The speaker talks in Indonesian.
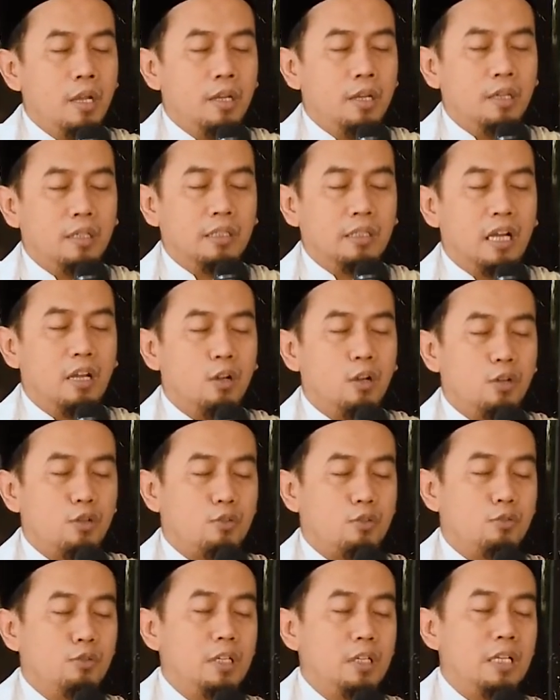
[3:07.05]
Inda
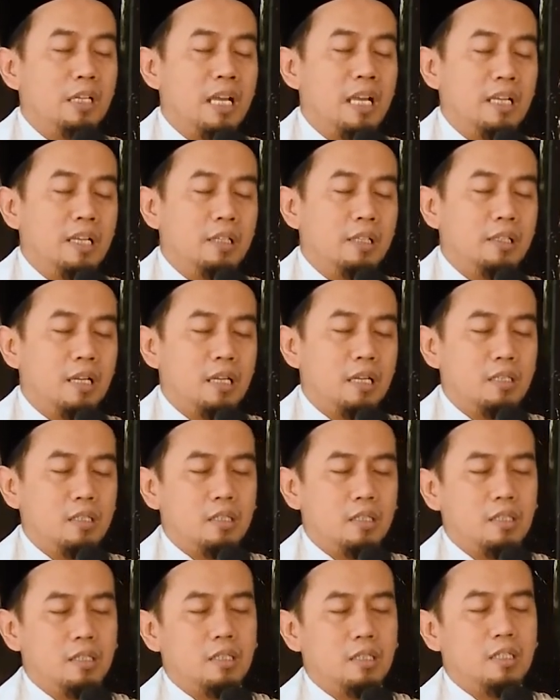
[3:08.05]
Rasulillah ing
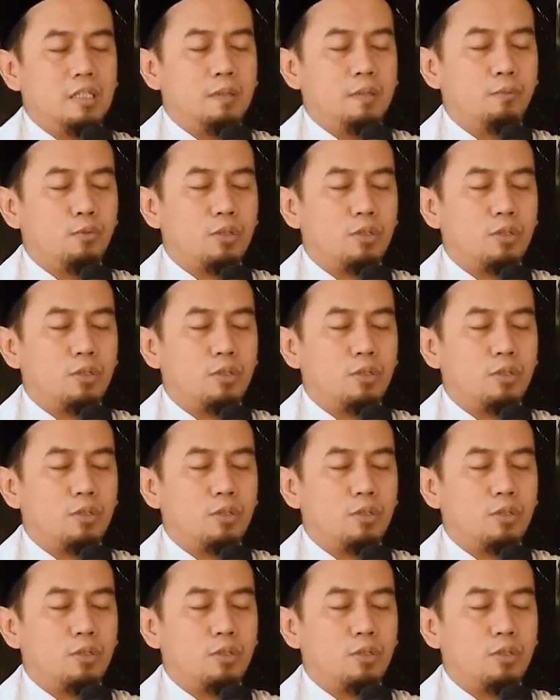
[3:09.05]
dalem